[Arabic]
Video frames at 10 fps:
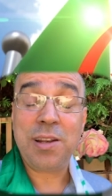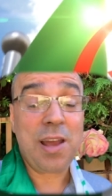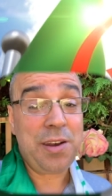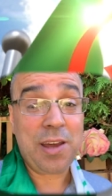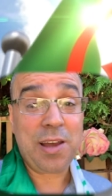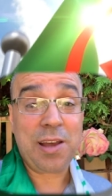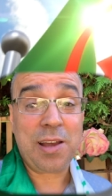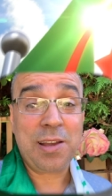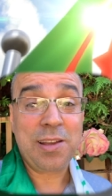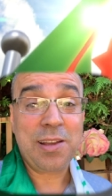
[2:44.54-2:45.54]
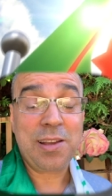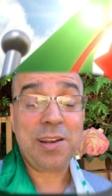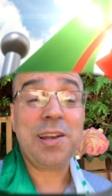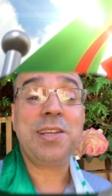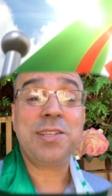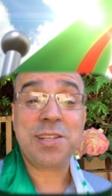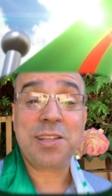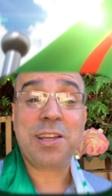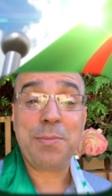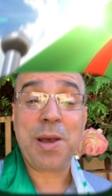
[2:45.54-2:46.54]
لأنها
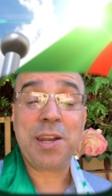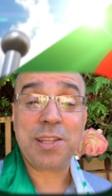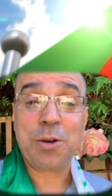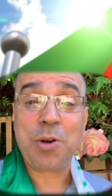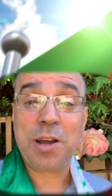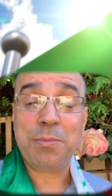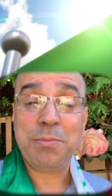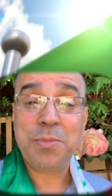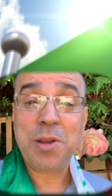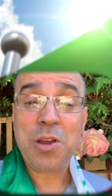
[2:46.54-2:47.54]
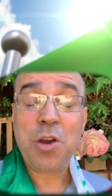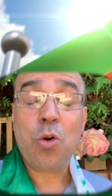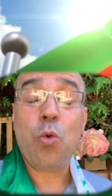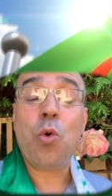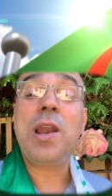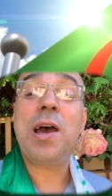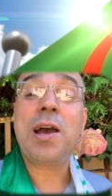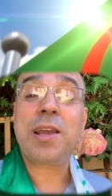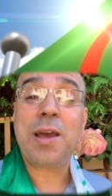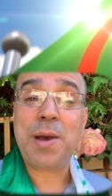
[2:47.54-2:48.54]
ليست كما نتوهم ولا
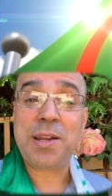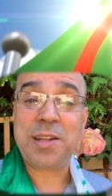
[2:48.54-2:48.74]
كما